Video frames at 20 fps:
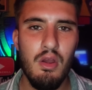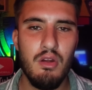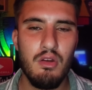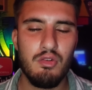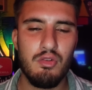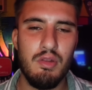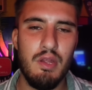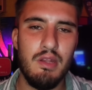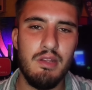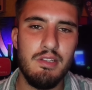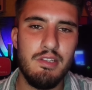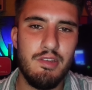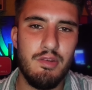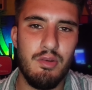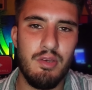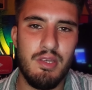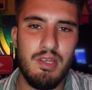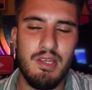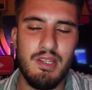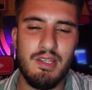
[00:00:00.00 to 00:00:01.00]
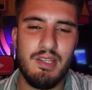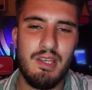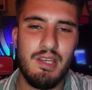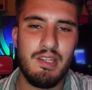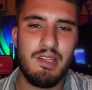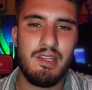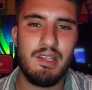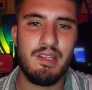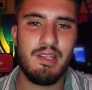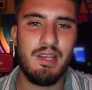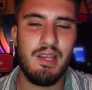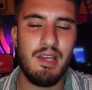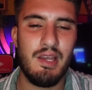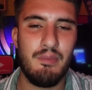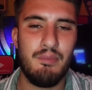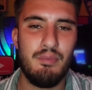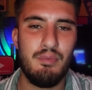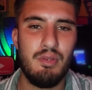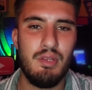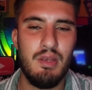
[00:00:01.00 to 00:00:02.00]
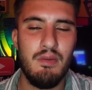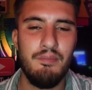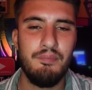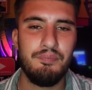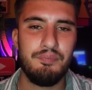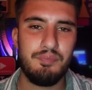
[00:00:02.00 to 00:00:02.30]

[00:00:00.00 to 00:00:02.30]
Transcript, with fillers: journaliste qui est très très très réputé